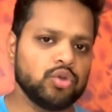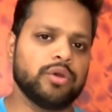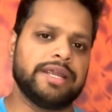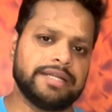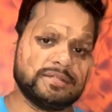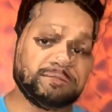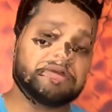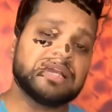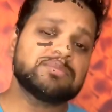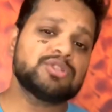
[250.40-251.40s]
नो हेट साथ
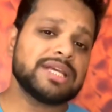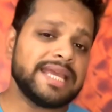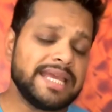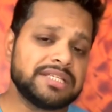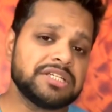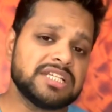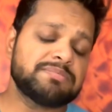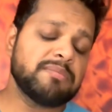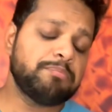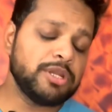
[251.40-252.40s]
में गैस मुझे एक चीज
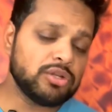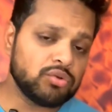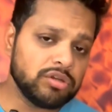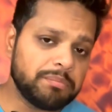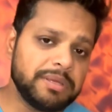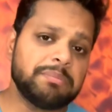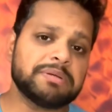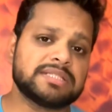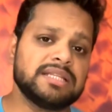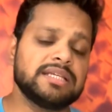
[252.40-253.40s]
इसमें बिल्कुल भी
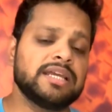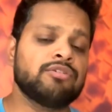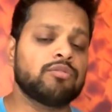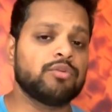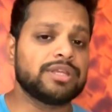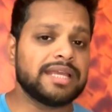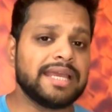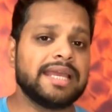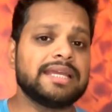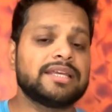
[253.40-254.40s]
पसंद नहीं आई और वो
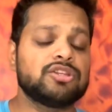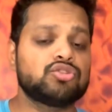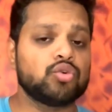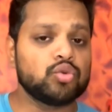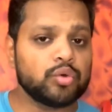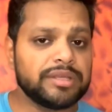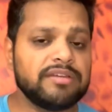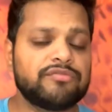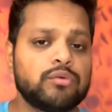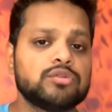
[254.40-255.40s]
ये है कि दोनों
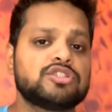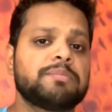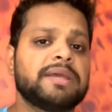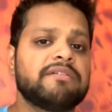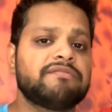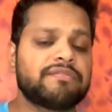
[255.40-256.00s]
ही फोन्स में